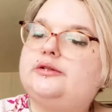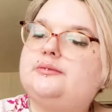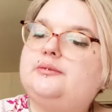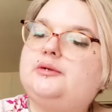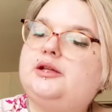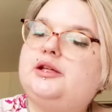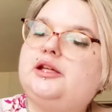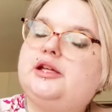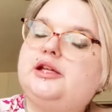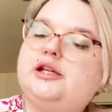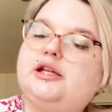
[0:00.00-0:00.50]

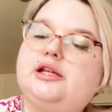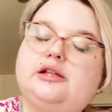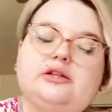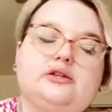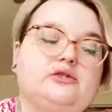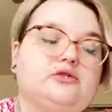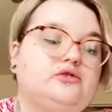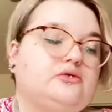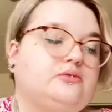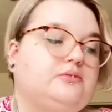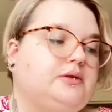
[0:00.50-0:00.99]
ml,
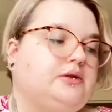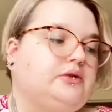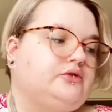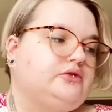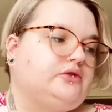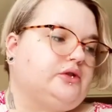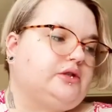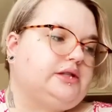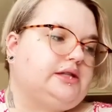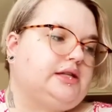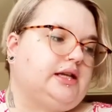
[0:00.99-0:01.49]
J'oublie
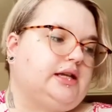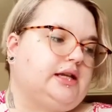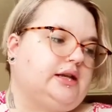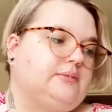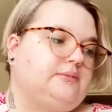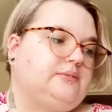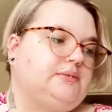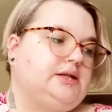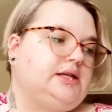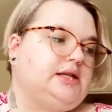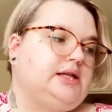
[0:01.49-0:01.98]
toujours de dire les
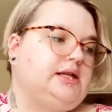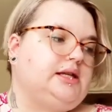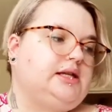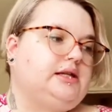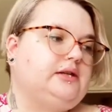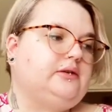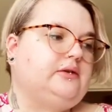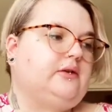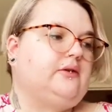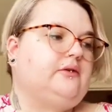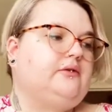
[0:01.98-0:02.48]

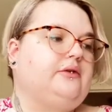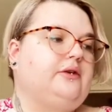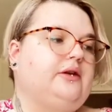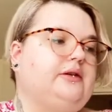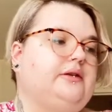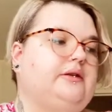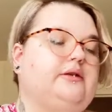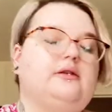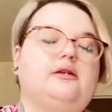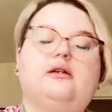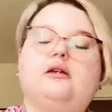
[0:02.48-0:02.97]
millilitres, en fait.
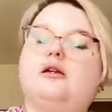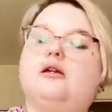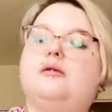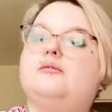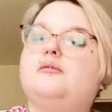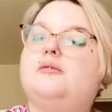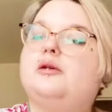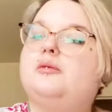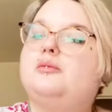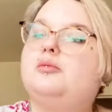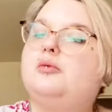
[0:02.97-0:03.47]

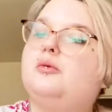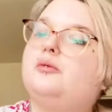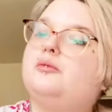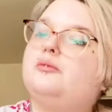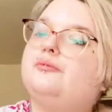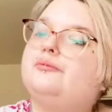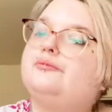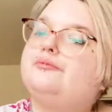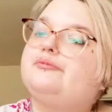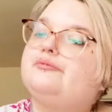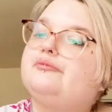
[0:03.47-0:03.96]
Mais bon,
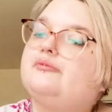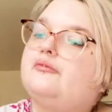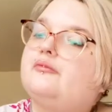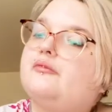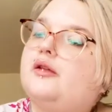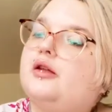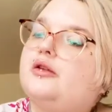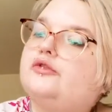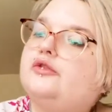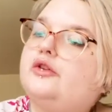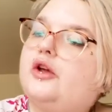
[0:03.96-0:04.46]

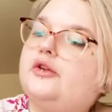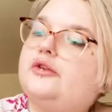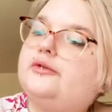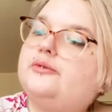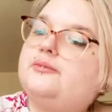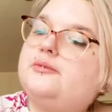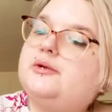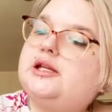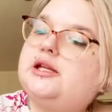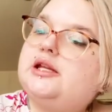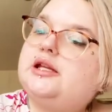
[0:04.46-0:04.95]
30
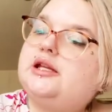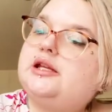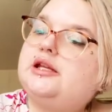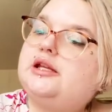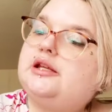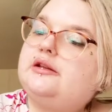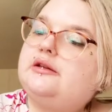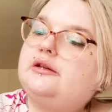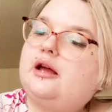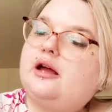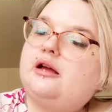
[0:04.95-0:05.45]

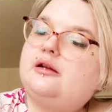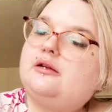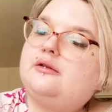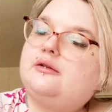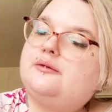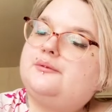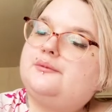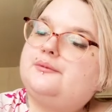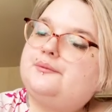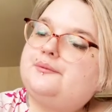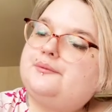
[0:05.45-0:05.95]
ml,
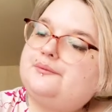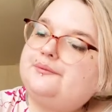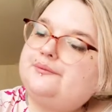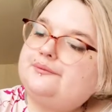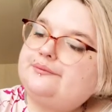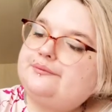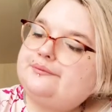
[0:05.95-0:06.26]
euh,